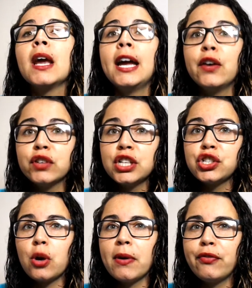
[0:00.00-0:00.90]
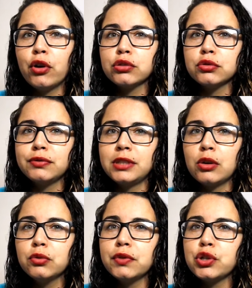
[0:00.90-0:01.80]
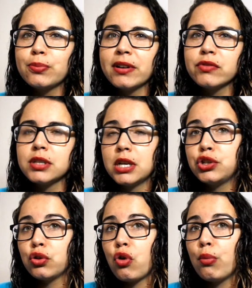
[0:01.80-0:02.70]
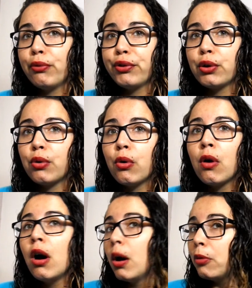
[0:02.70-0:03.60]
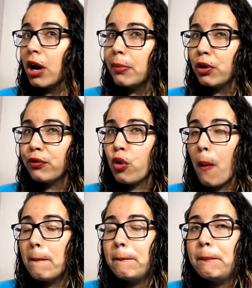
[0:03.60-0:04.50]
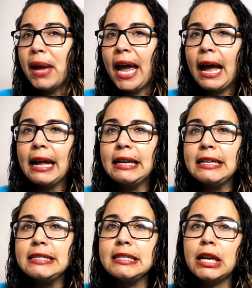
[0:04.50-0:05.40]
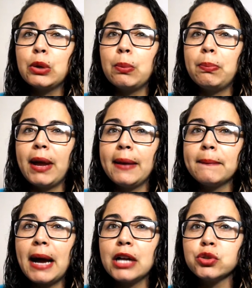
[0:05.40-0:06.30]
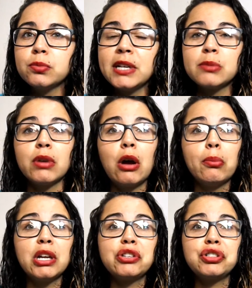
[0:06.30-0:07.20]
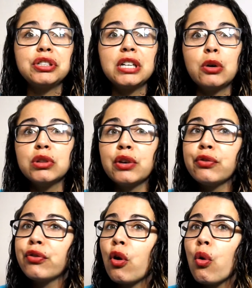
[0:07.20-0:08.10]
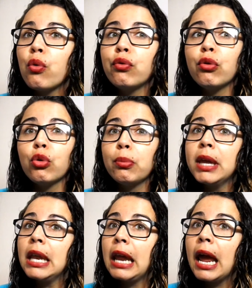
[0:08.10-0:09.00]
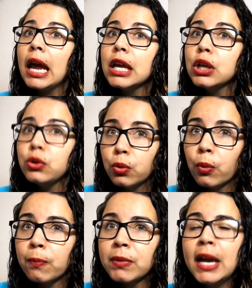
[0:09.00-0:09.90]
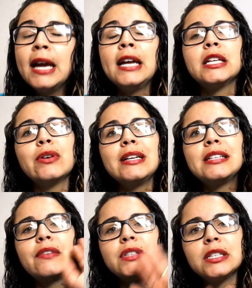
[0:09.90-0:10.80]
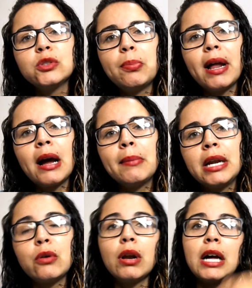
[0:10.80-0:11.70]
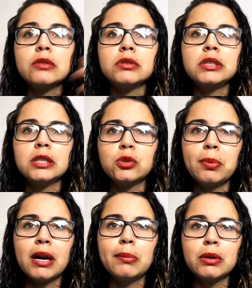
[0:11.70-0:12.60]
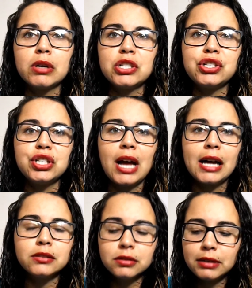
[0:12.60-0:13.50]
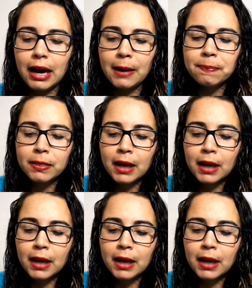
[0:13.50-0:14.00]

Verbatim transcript: Eu vou deixar uma foto no final do vídeo pra vocês de como ficou. Meu cabelo ficou bem lisinho, bem baixo mesmo. Realmente não ficou com volume nem nenhum. Então ele serve tanto para cabelo enrolado, tanto para cabelo cacheado, tá?